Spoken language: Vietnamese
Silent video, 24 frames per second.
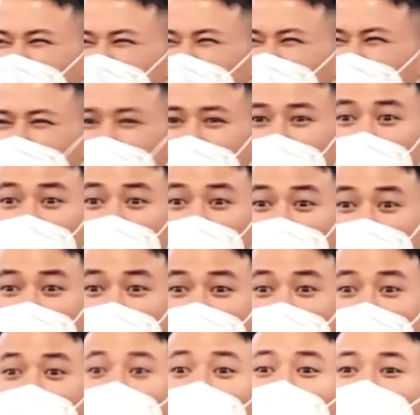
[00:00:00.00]
là có
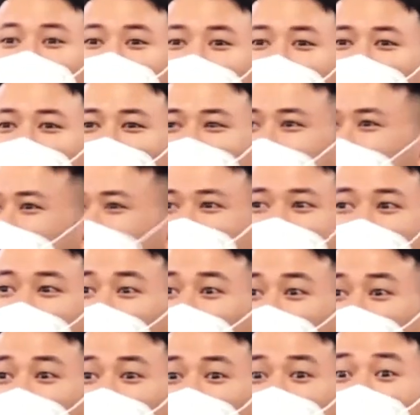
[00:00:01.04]
dấu vân tay thì hiện tại
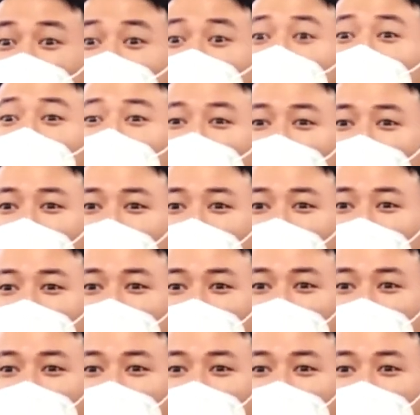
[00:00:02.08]
bọn mình chưa biết cái đó